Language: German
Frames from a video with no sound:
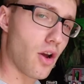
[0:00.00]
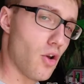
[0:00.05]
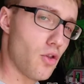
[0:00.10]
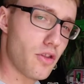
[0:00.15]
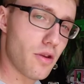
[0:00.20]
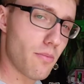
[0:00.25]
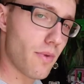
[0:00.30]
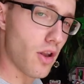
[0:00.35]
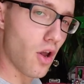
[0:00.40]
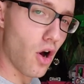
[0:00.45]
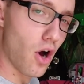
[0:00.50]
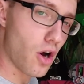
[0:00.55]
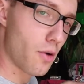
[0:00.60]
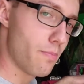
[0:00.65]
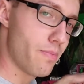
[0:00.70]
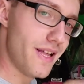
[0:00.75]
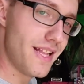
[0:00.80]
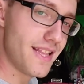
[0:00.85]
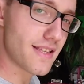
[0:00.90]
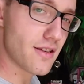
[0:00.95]
könnte man
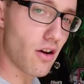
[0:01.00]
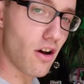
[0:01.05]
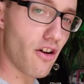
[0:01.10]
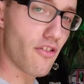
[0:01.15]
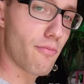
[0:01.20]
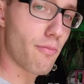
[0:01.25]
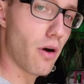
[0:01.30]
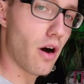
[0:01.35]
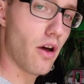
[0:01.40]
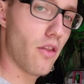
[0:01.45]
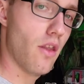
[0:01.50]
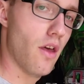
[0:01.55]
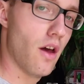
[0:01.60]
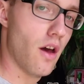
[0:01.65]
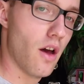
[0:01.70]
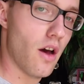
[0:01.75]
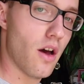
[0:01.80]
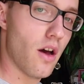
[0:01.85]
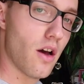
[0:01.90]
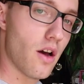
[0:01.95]
auch Blitzer aufbauen